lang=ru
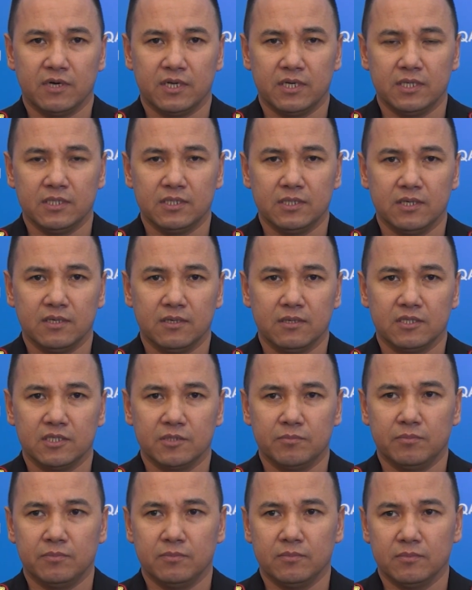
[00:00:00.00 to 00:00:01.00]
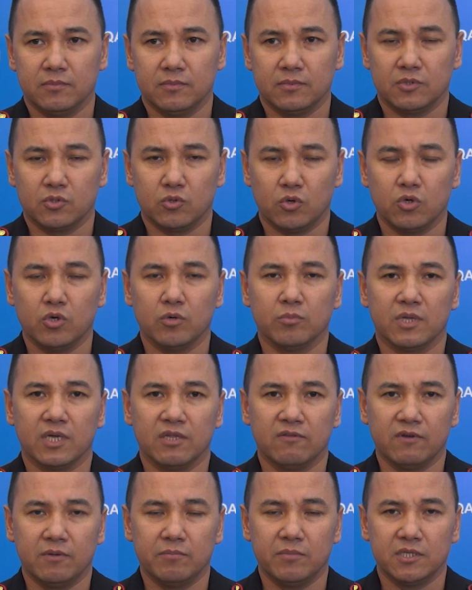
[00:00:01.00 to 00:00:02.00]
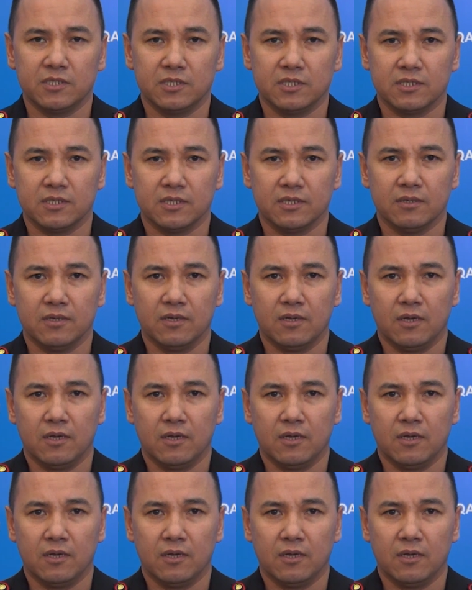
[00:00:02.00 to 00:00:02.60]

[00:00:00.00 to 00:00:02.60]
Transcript: ареста сроком на два месяца.